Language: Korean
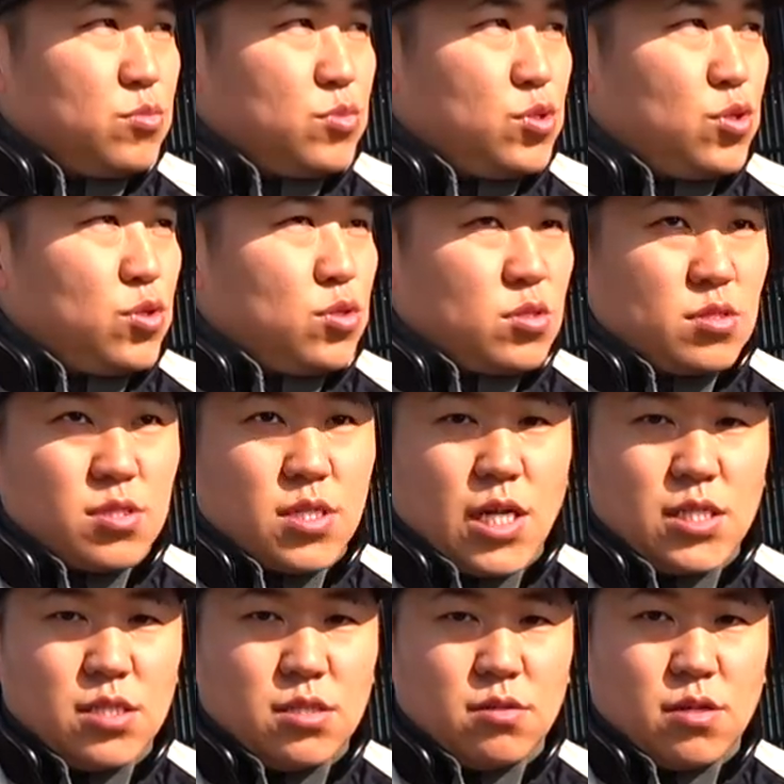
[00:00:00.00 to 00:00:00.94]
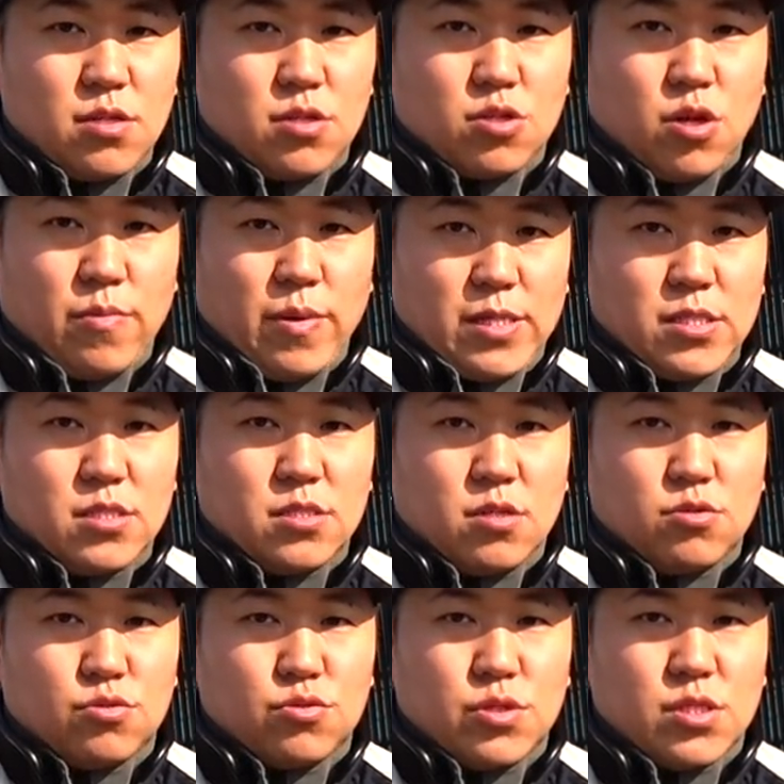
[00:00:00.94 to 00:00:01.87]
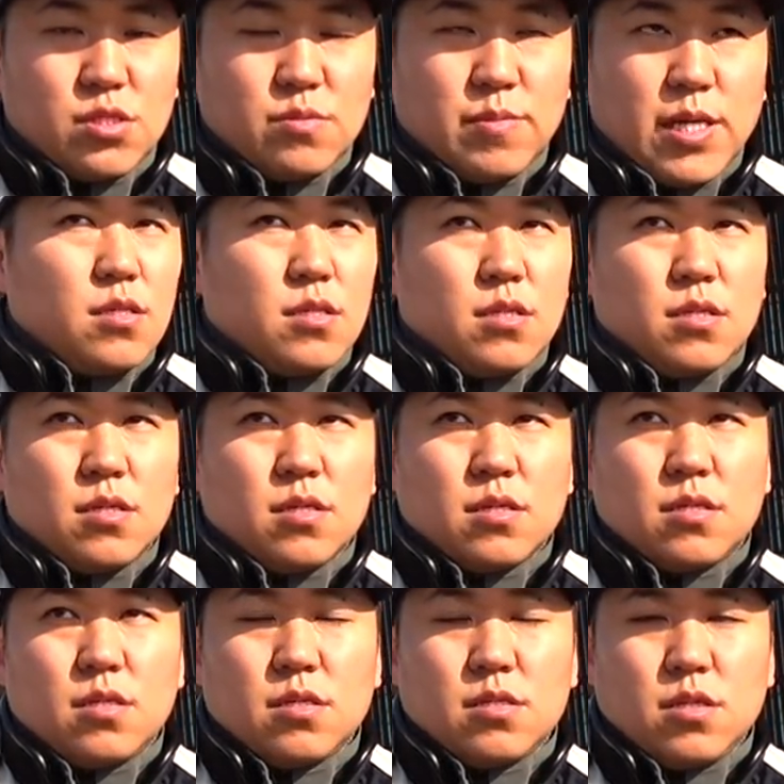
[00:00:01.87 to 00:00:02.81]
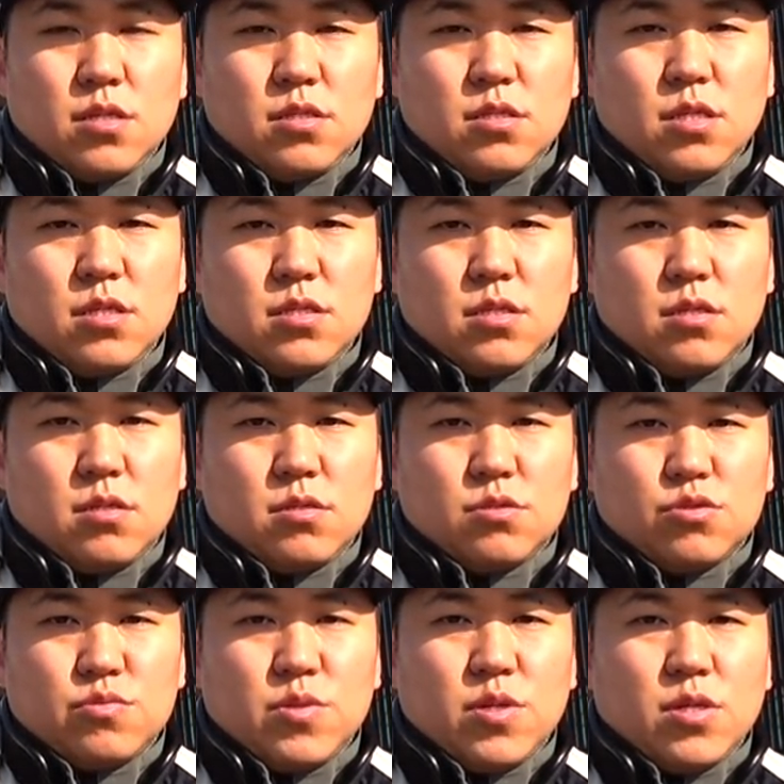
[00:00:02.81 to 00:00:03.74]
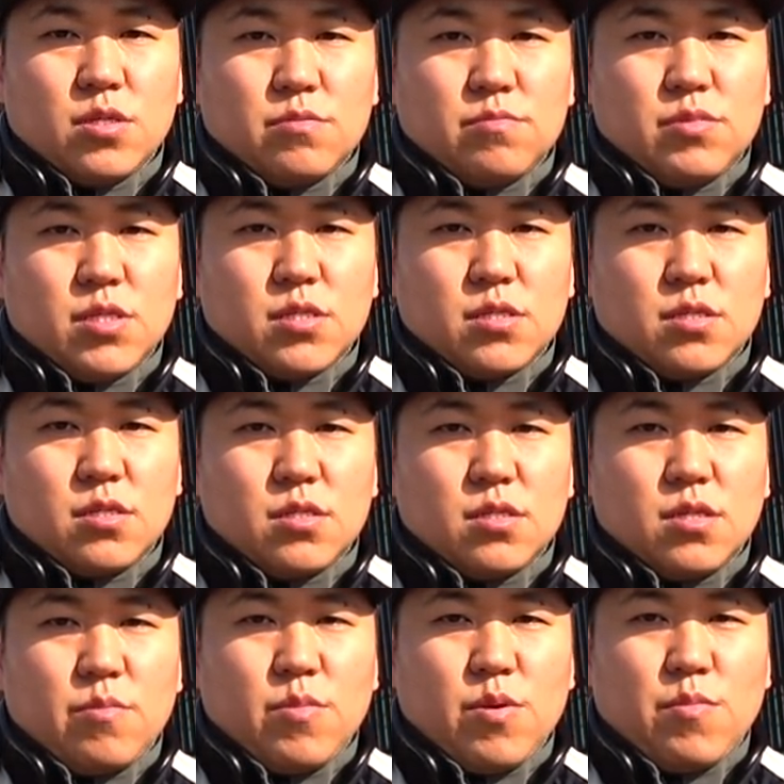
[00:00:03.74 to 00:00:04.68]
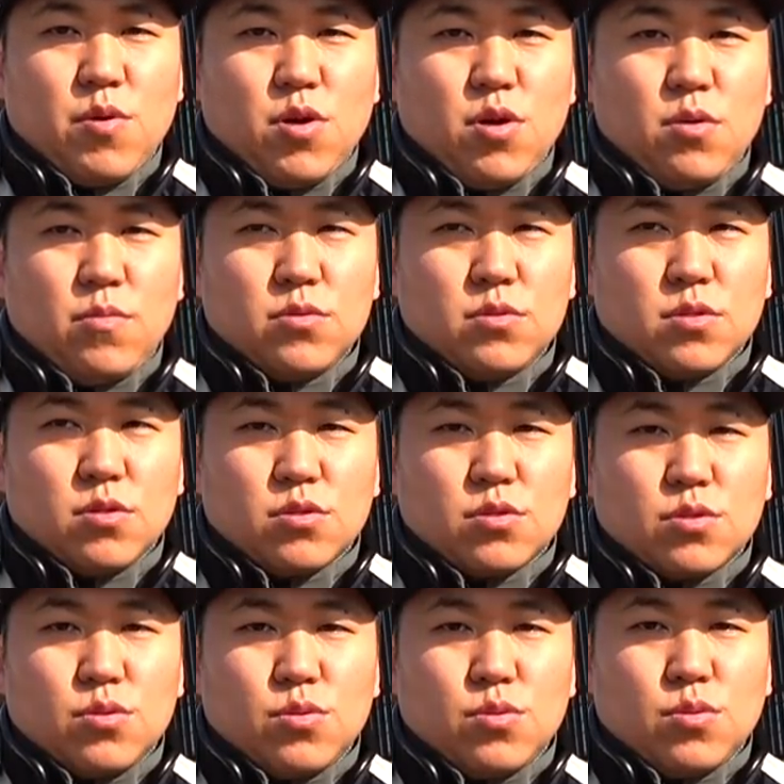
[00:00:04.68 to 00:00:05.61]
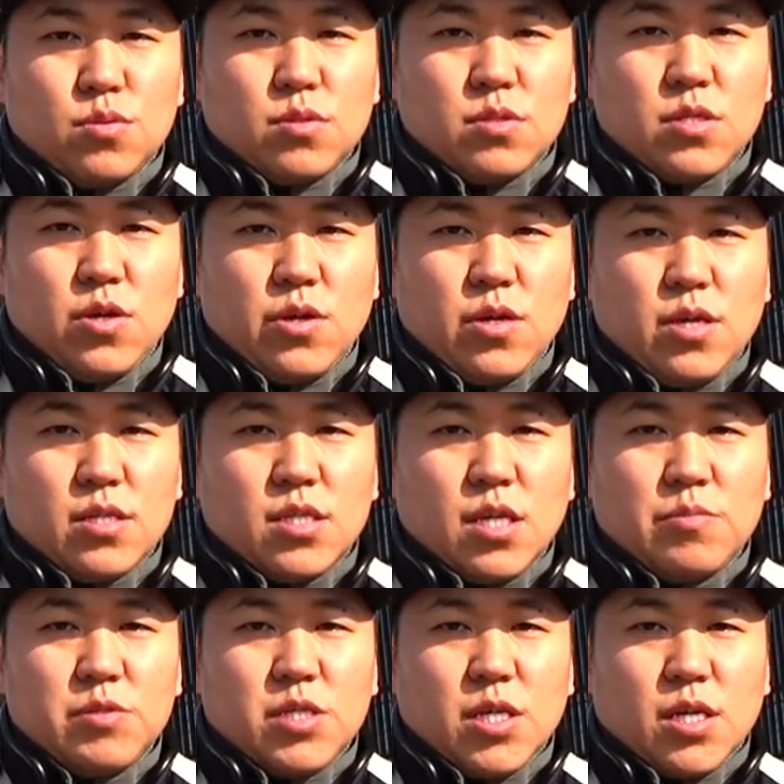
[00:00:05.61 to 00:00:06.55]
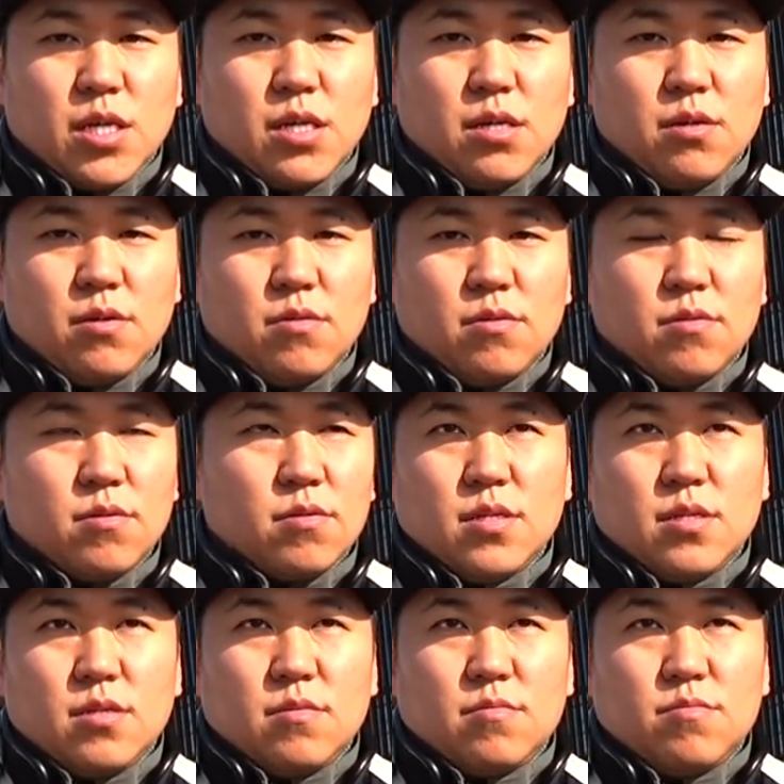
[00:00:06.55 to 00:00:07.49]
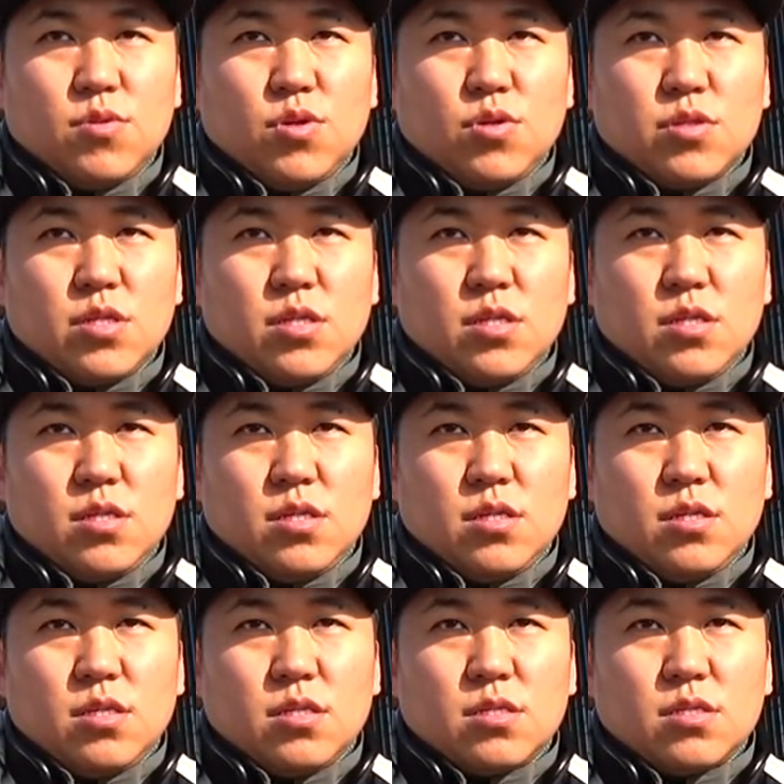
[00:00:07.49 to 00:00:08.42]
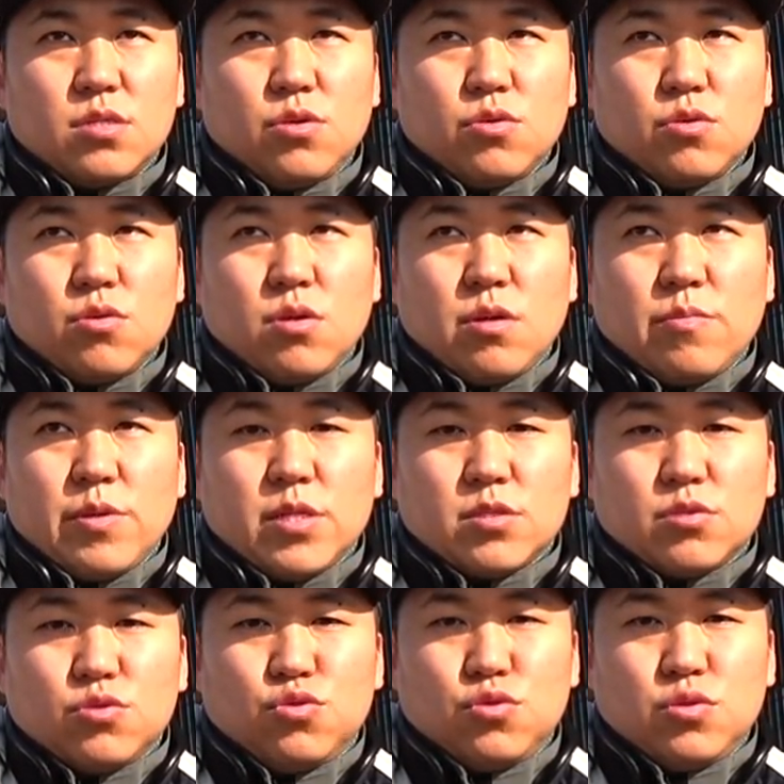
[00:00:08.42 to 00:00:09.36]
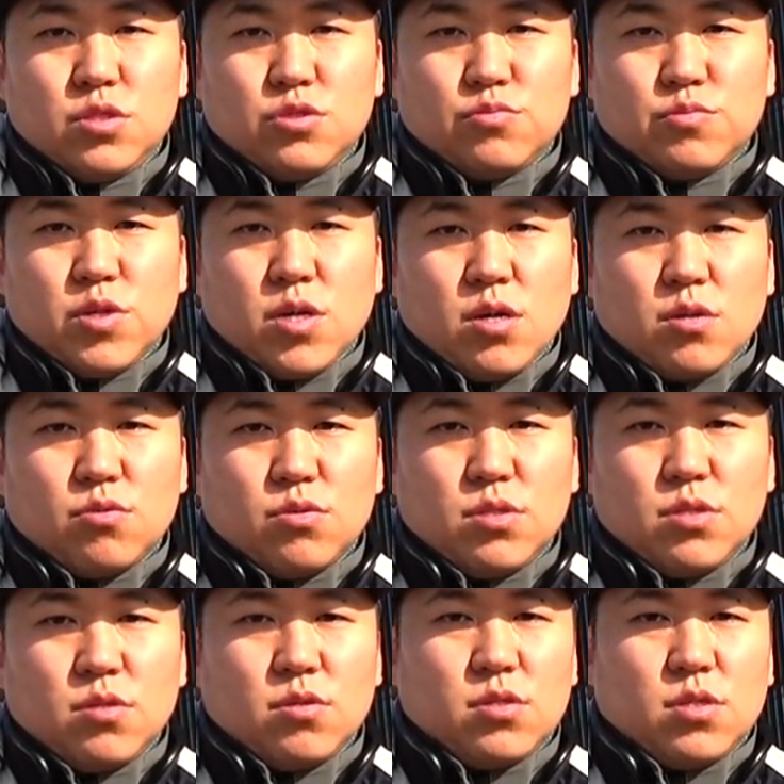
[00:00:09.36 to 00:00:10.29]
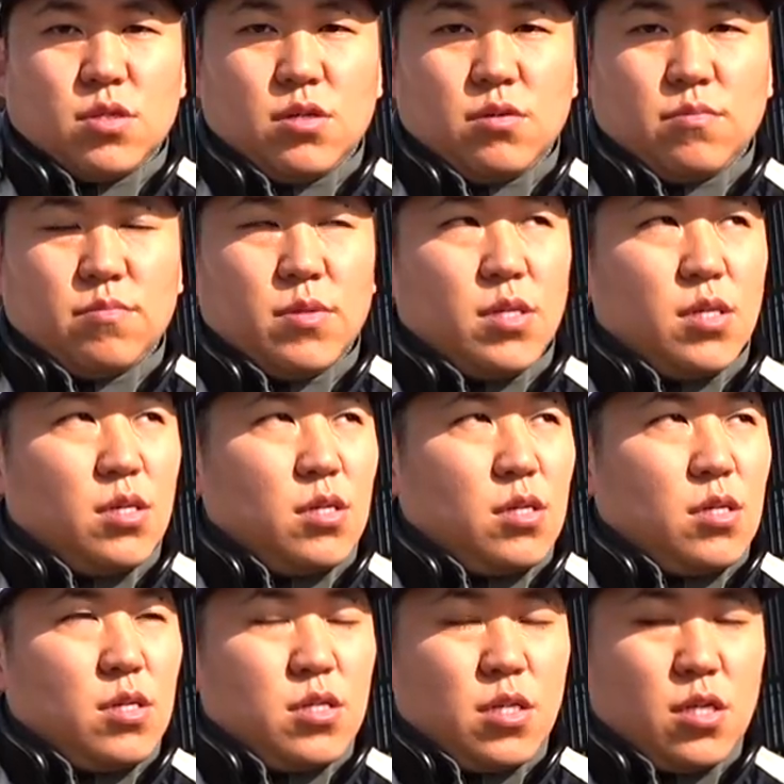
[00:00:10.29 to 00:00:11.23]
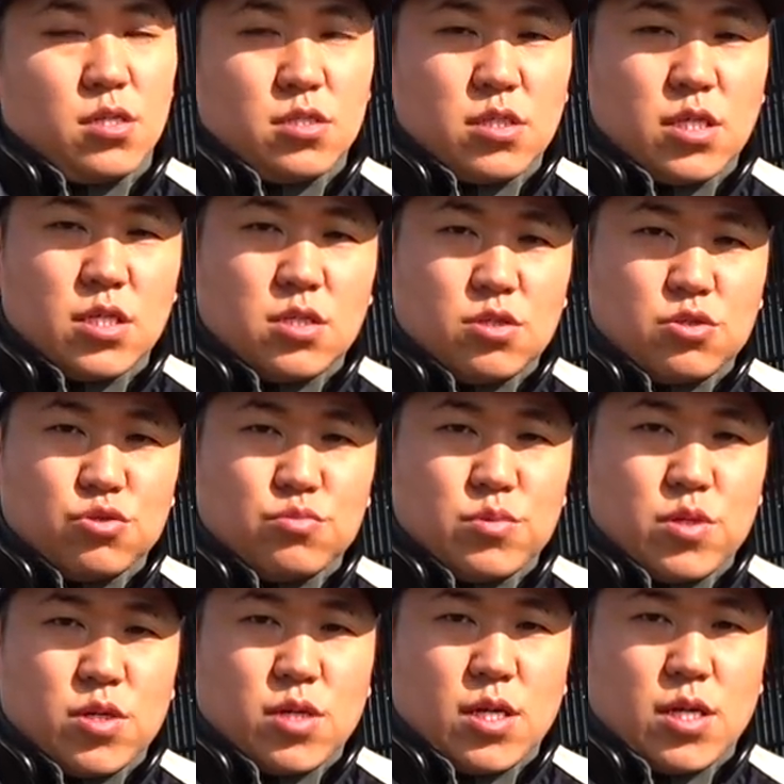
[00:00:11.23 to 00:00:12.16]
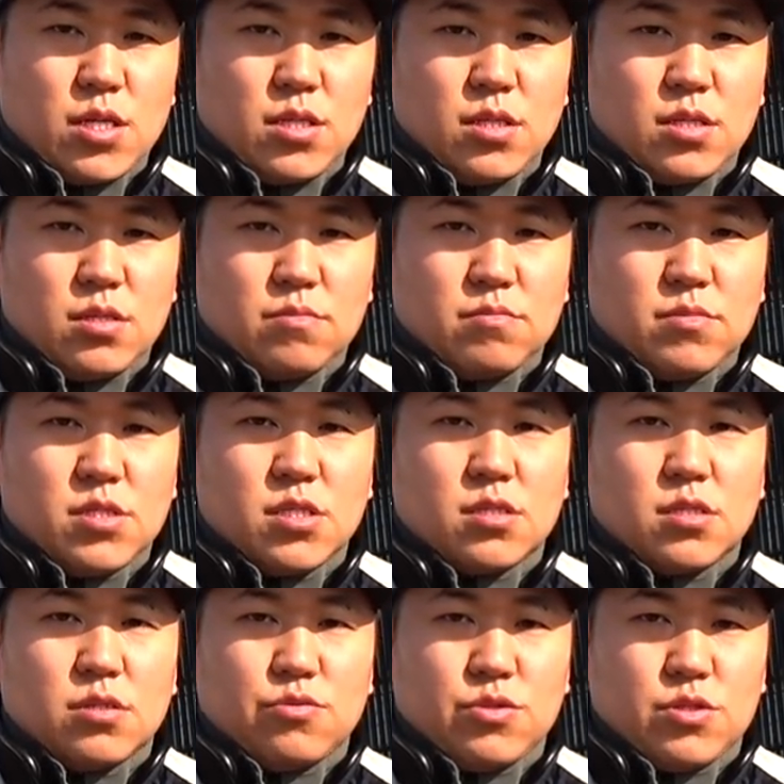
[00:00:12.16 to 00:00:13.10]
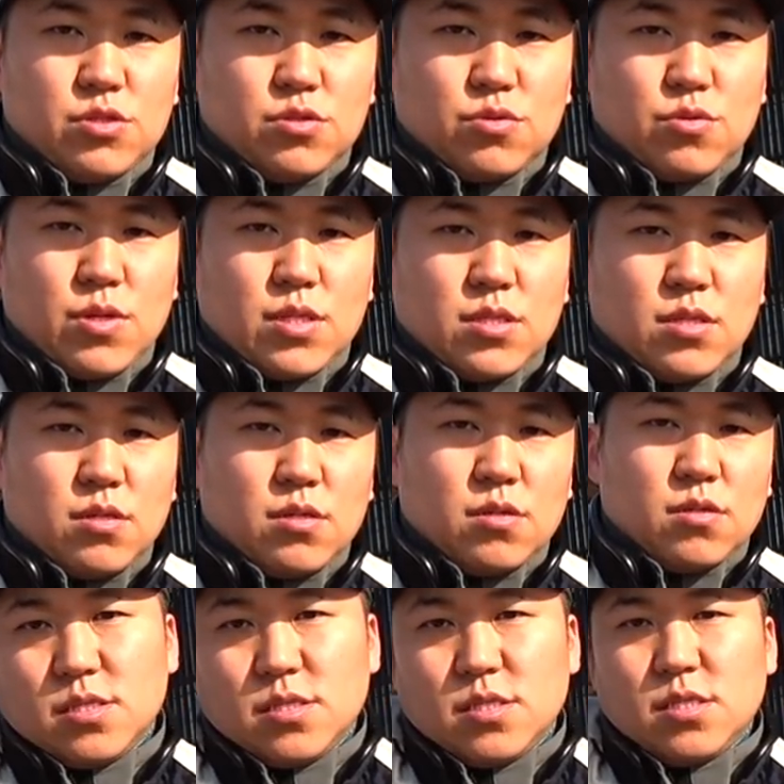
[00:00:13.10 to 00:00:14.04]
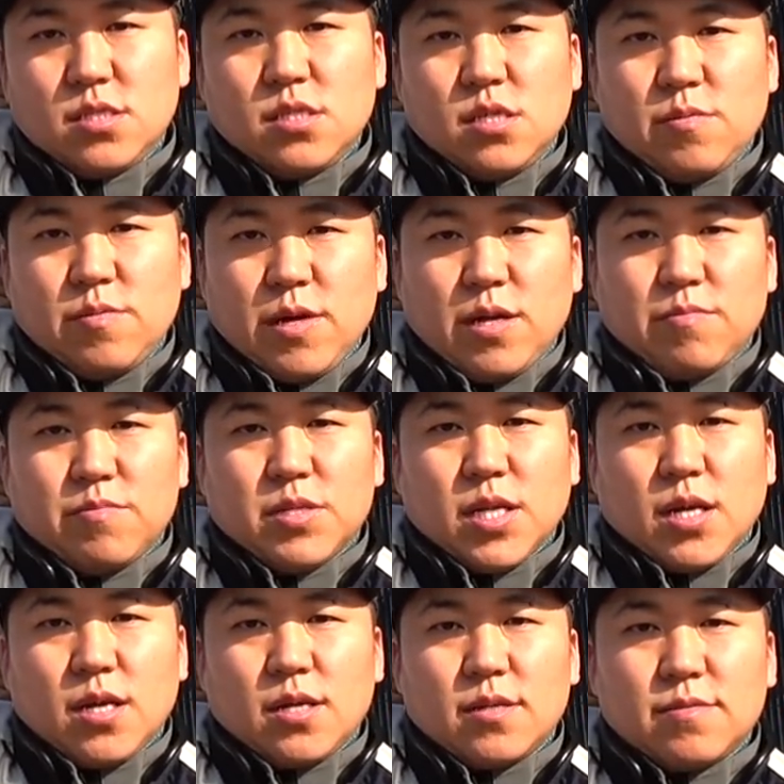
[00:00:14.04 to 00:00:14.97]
물론 타 지역에서 더 맛있는 경우도 있지만 그런 현지에서 유명한 음식들을 한번 먹어보는 것도 여행의 재미잖아요. 뭐 어디 통영하면 굴이 유명하고 이런 것처럼 현지에서 유명한 음식을 위주로 해서 드시기 바랍니다.